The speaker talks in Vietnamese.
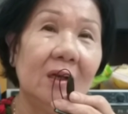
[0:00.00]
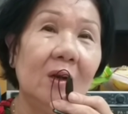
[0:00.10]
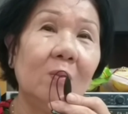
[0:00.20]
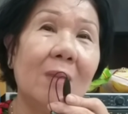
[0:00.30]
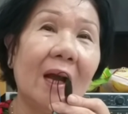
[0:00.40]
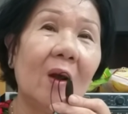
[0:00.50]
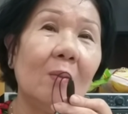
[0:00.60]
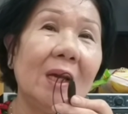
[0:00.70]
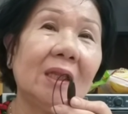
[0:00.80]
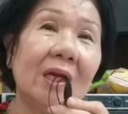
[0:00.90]
Lúc bà
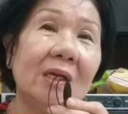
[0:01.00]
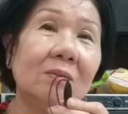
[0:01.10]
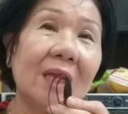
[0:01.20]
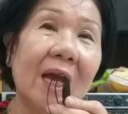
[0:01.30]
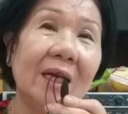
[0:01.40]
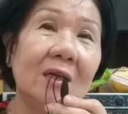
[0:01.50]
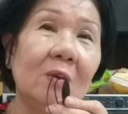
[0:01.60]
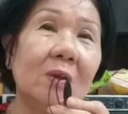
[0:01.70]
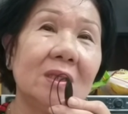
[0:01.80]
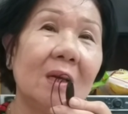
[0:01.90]
có mấy tỷ trong tay đó,
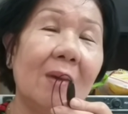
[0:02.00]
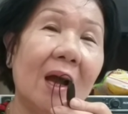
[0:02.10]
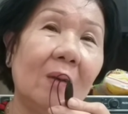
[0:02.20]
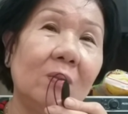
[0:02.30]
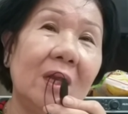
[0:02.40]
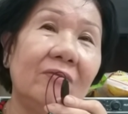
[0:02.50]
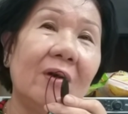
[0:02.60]
lúc đó sao bà không đi